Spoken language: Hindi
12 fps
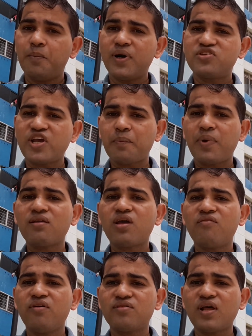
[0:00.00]
बट जापान
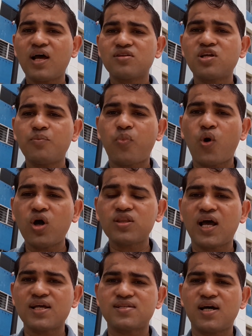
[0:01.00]
का वीज़ा आजकल
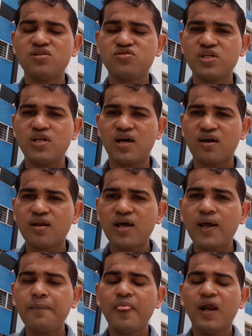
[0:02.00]
बहुत आसान सी लग
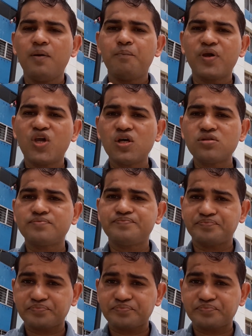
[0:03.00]
रहा है बिकॉज